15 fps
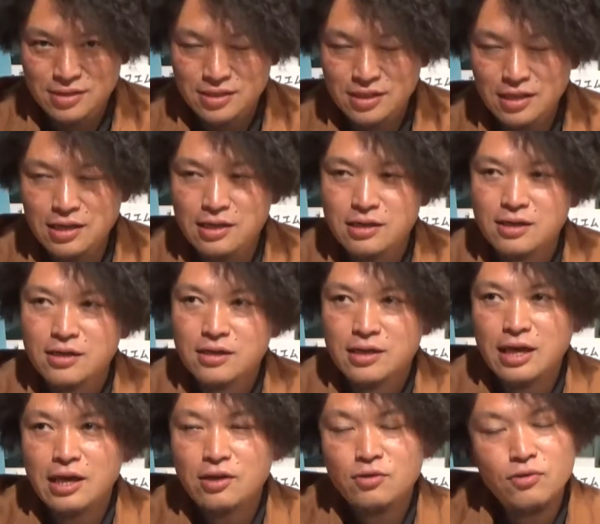に
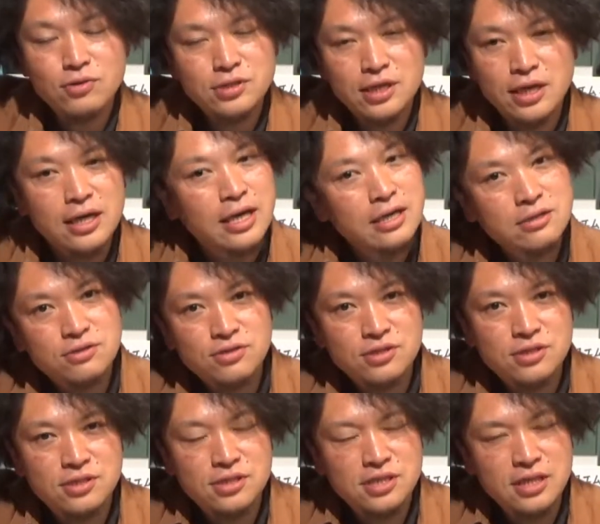遣唐使とか遣隋
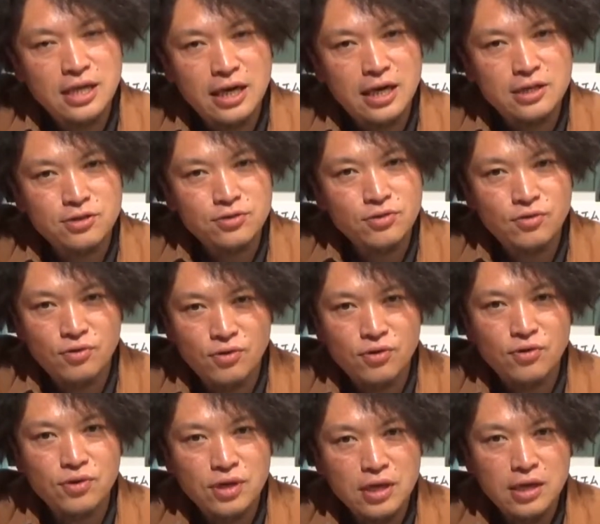使だからその
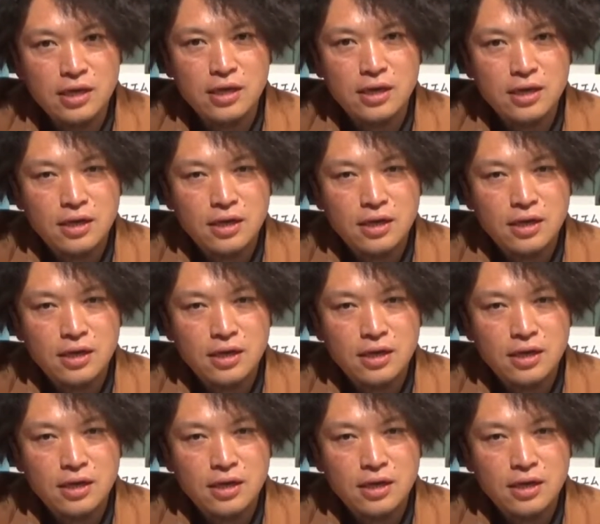頃に